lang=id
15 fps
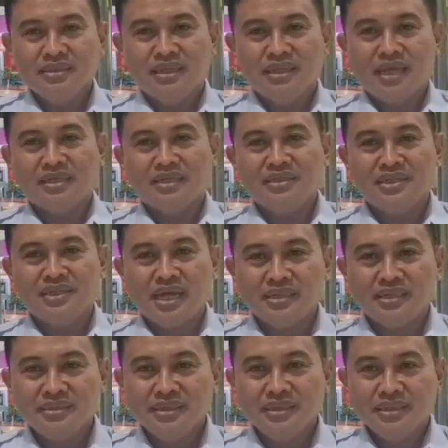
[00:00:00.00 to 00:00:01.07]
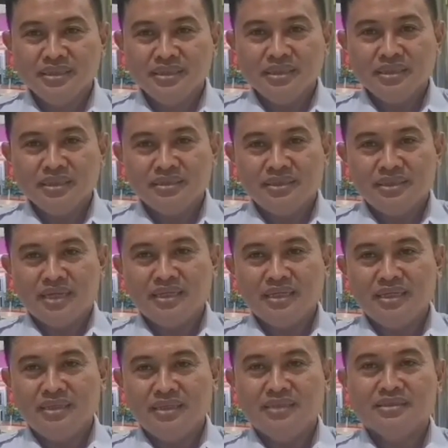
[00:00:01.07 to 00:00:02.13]
dengan rincian
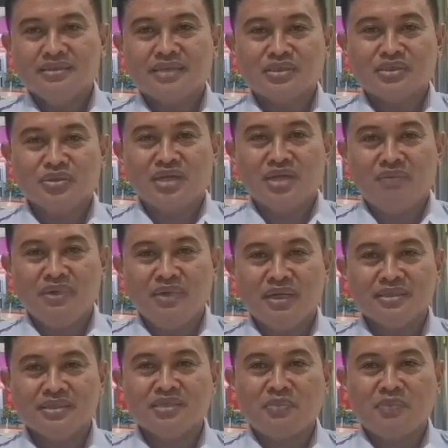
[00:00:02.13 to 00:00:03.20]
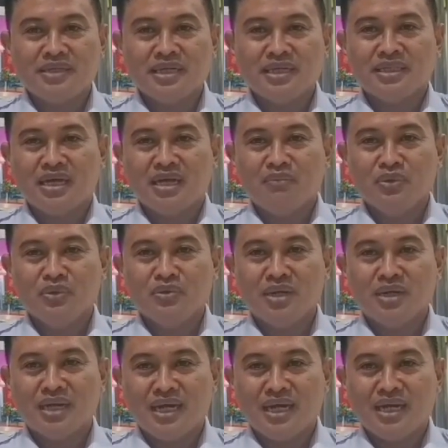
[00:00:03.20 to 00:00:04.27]
dari stasiun Gambir sebanyak 32
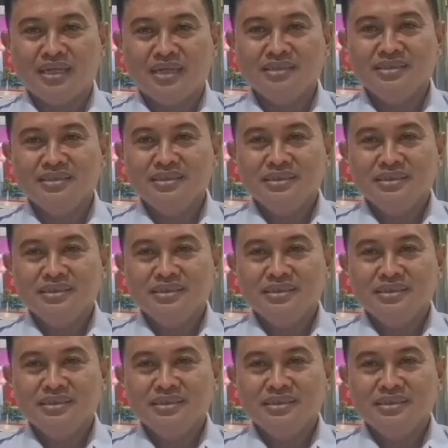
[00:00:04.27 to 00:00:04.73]
KA,